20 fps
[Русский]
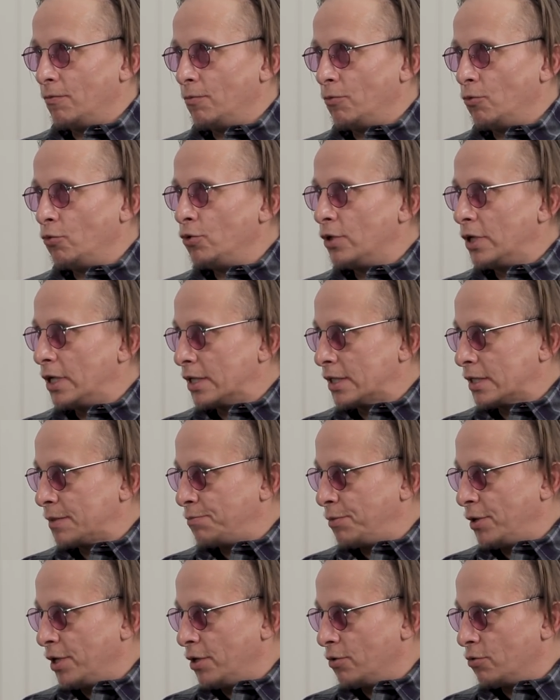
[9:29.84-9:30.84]
у нас
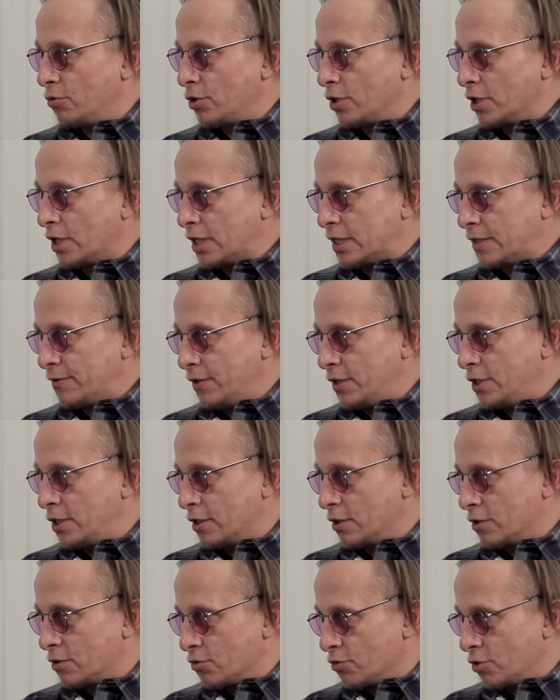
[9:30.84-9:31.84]
периоды
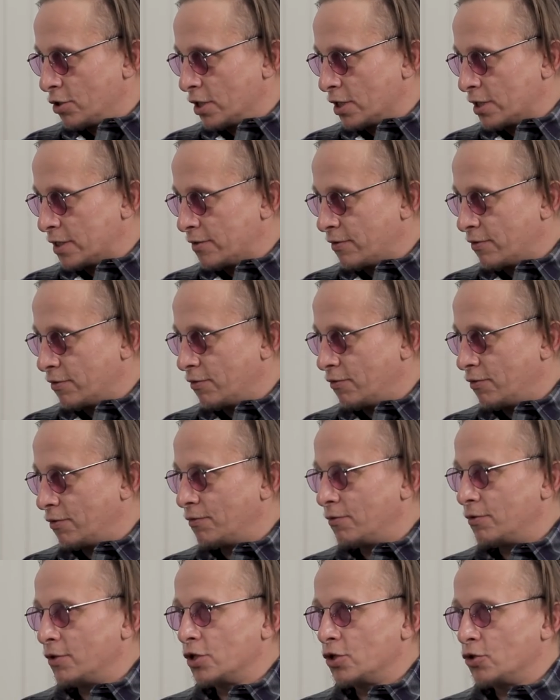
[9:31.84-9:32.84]
развития
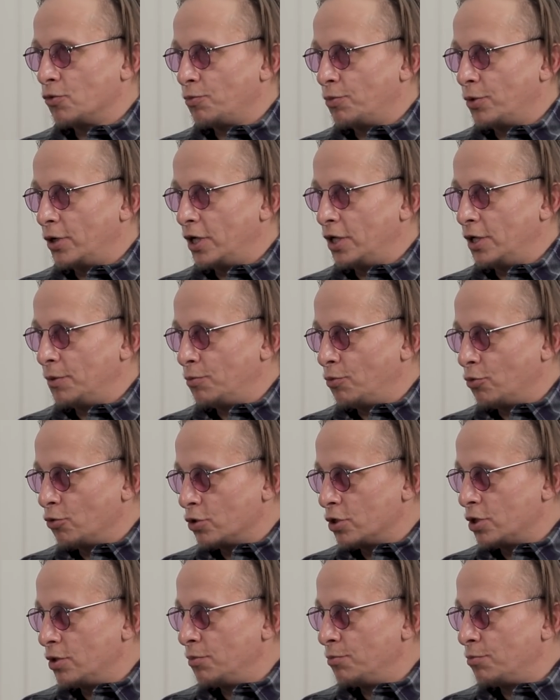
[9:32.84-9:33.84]
государственного наступали
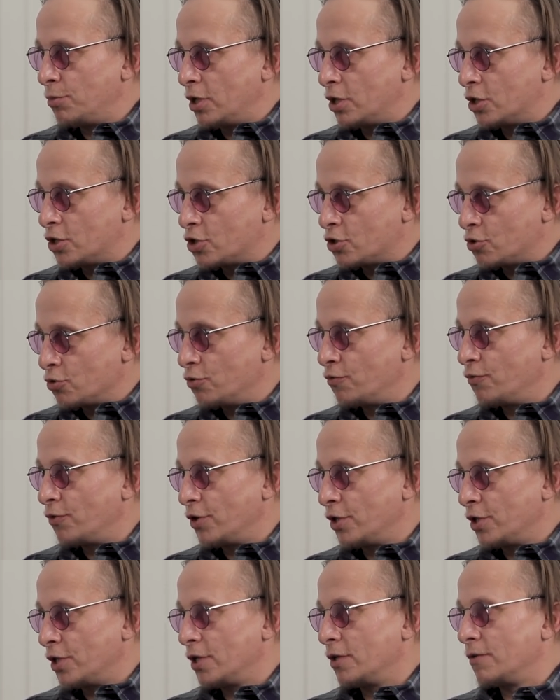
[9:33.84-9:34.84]
после Большой
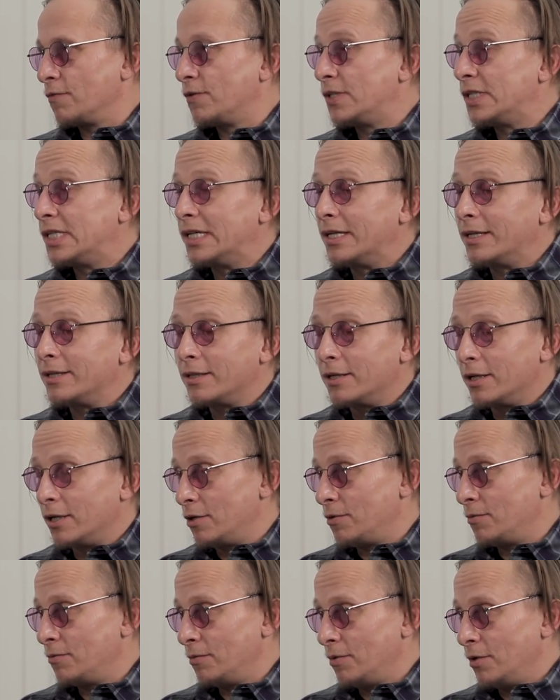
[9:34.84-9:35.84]
войны,
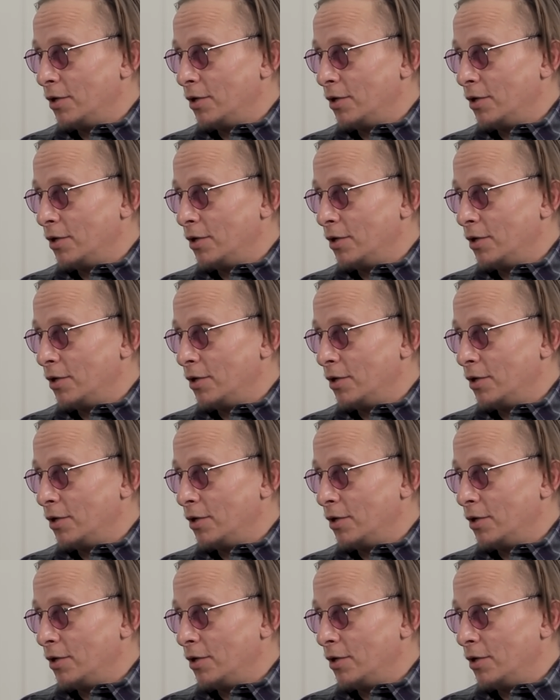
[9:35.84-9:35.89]
всегда.